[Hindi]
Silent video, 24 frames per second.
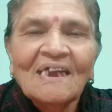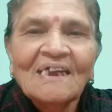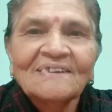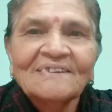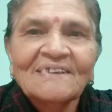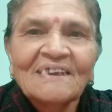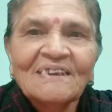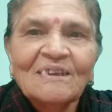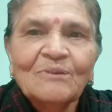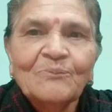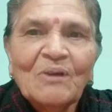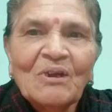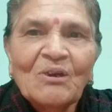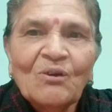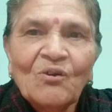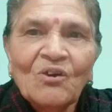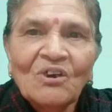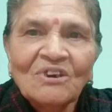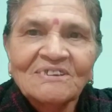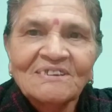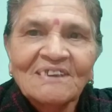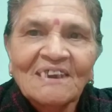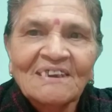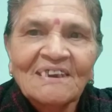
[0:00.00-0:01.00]
ऐसा ही मैं
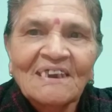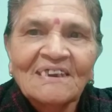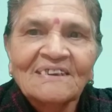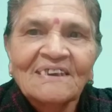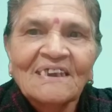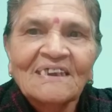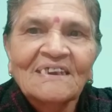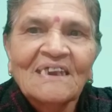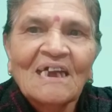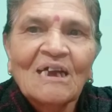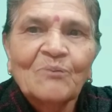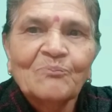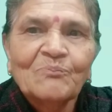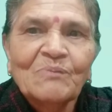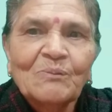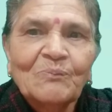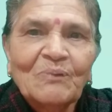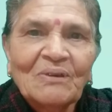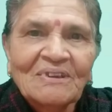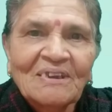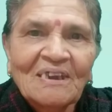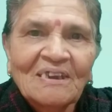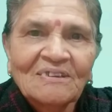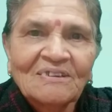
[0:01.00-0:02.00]
और चैनल के नाम भी
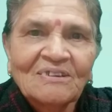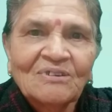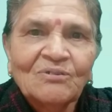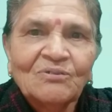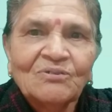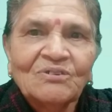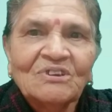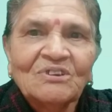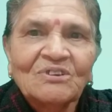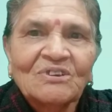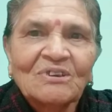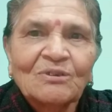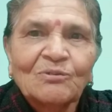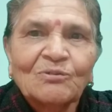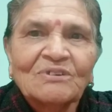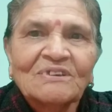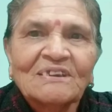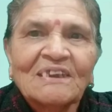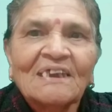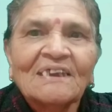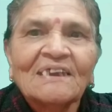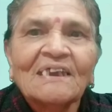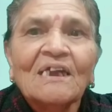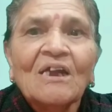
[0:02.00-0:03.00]
बताती हूँ जो कि
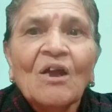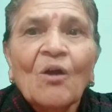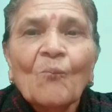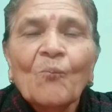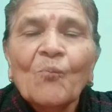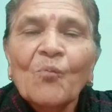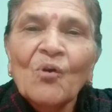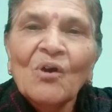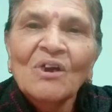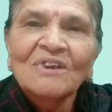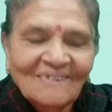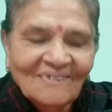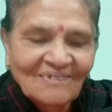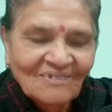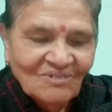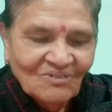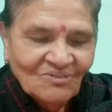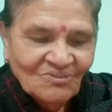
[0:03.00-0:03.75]
कुछ आएंगे बहुत